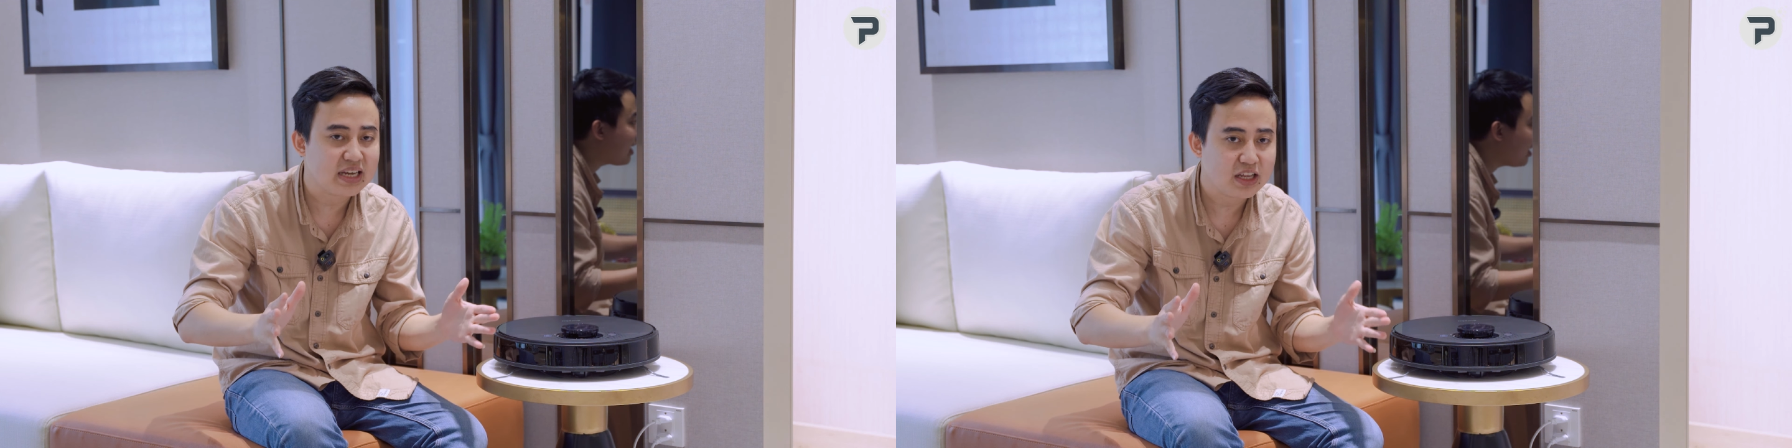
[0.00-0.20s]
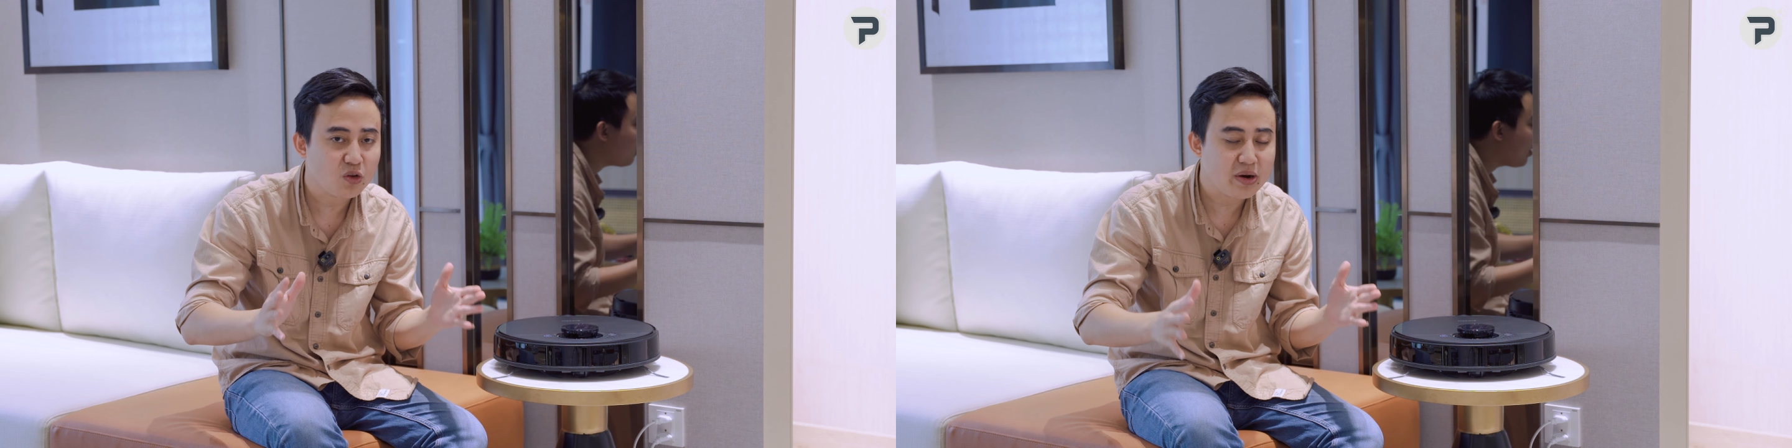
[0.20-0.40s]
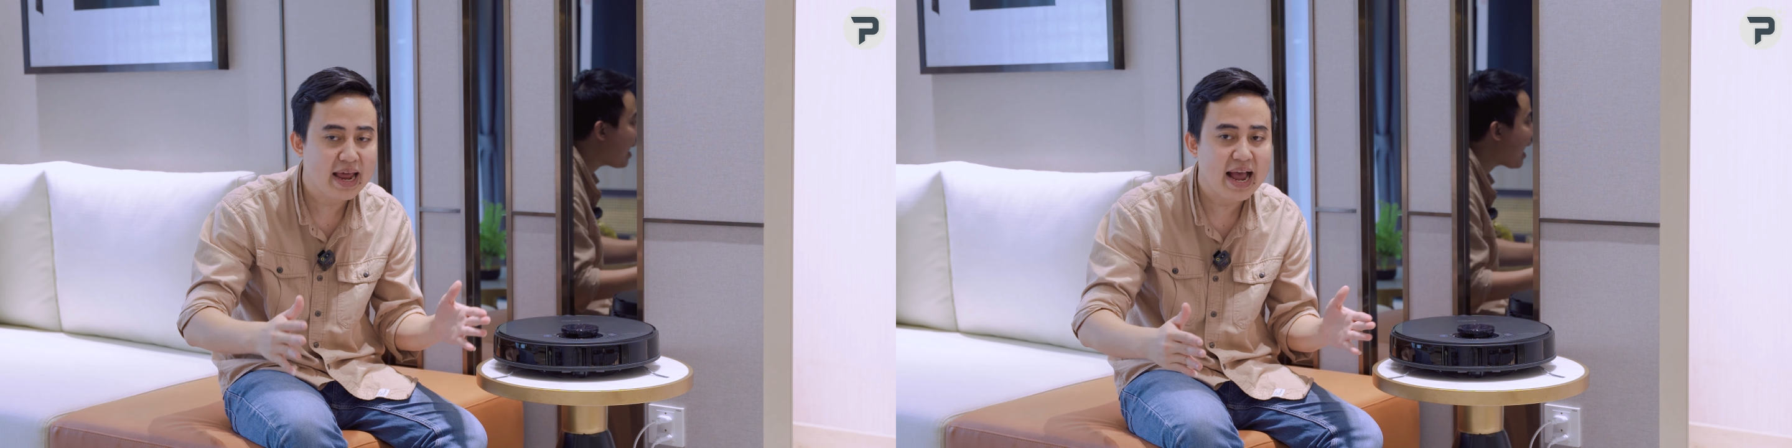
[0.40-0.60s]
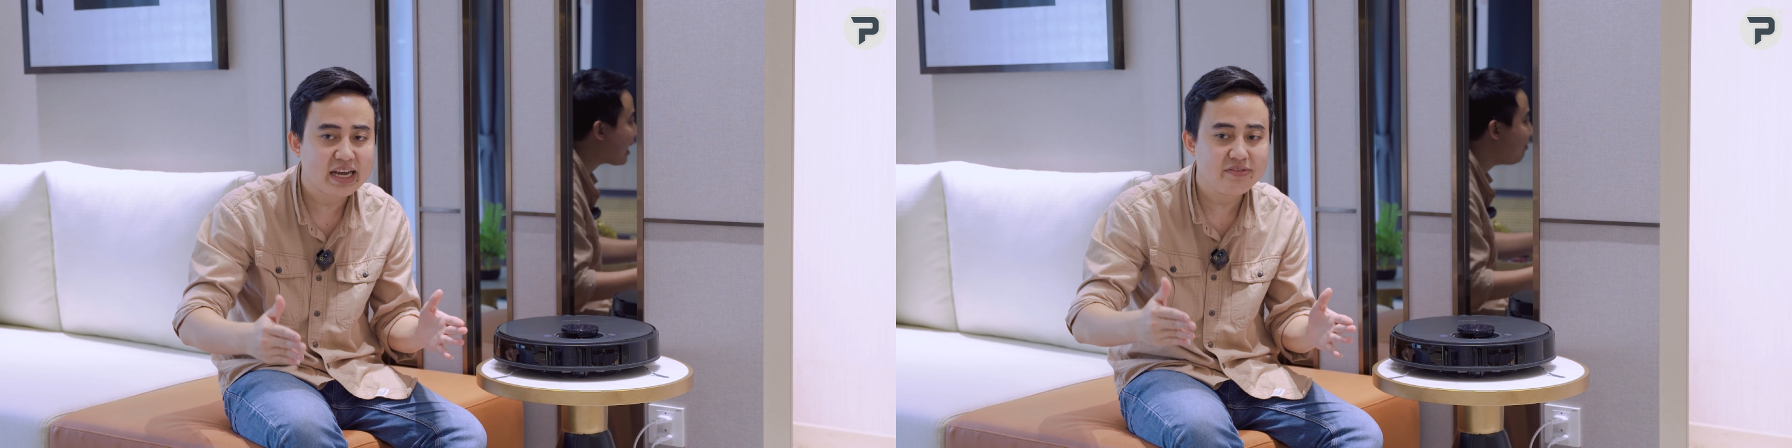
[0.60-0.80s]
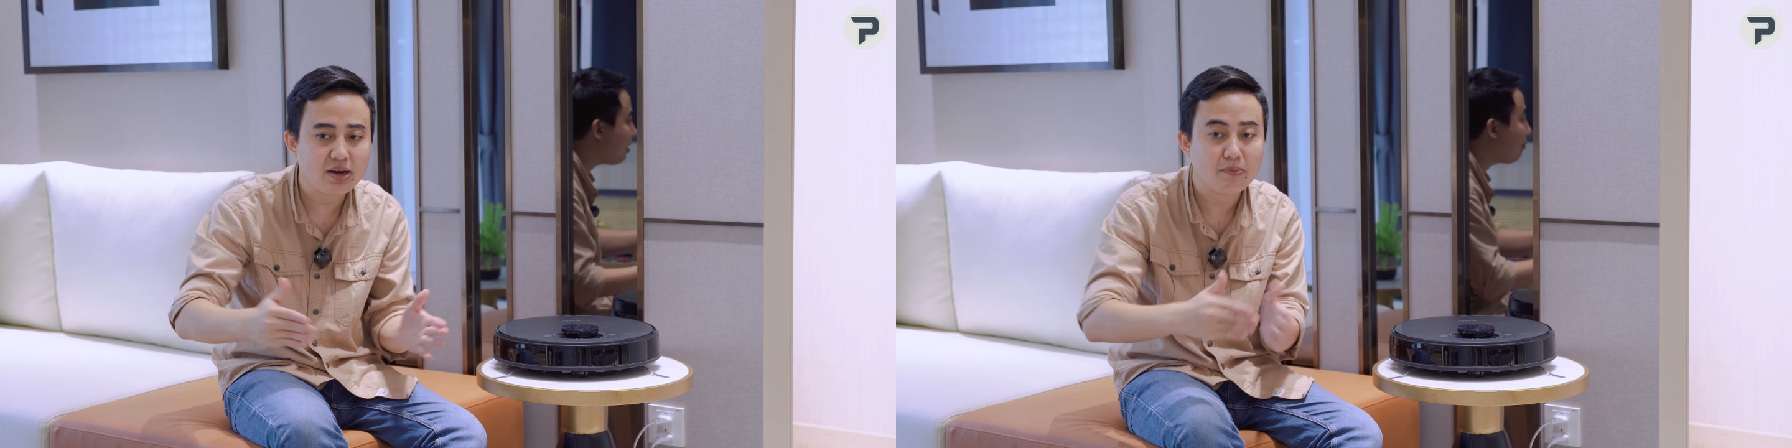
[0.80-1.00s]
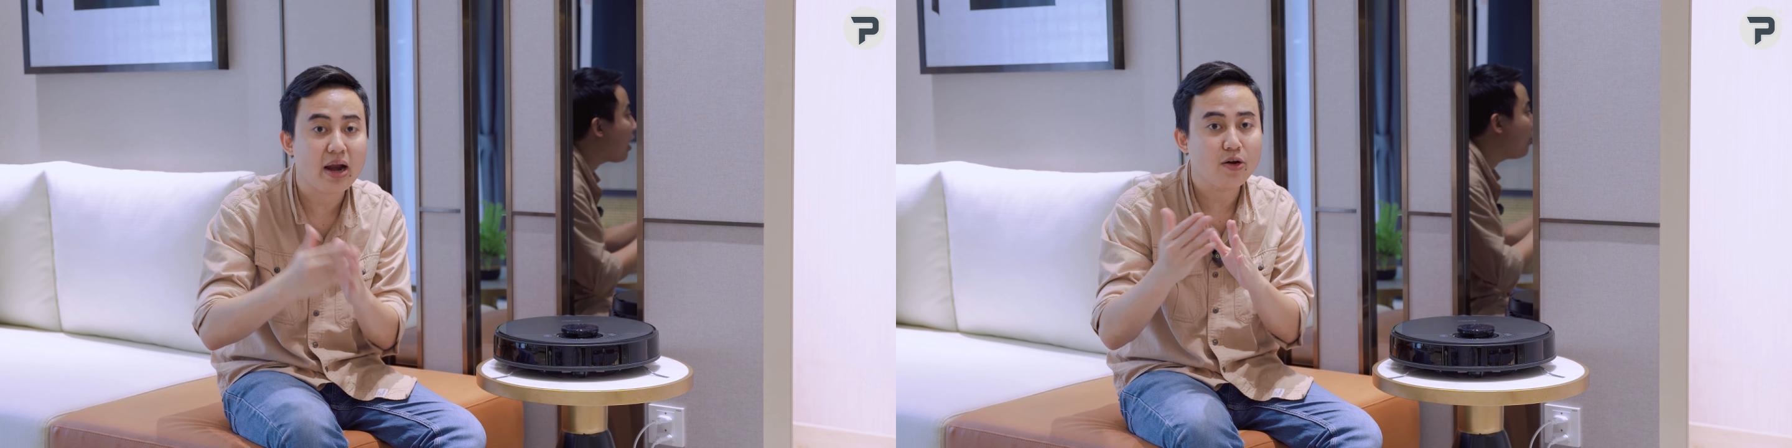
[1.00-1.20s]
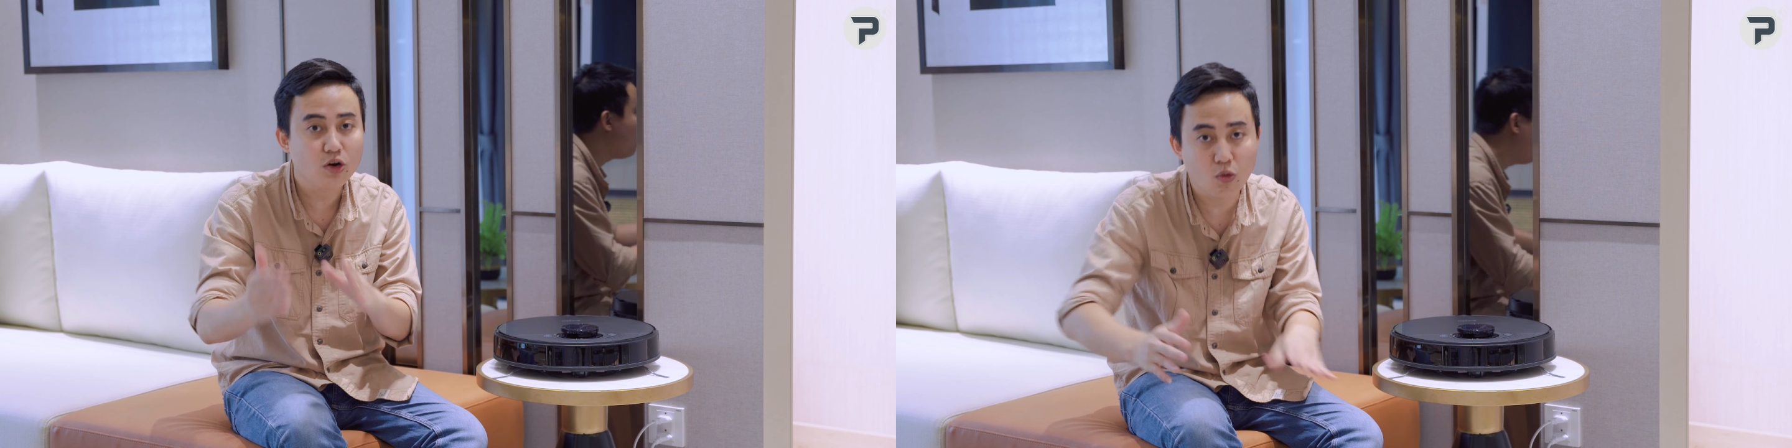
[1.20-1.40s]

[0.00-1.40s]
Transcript: chế tối đa cái việc mà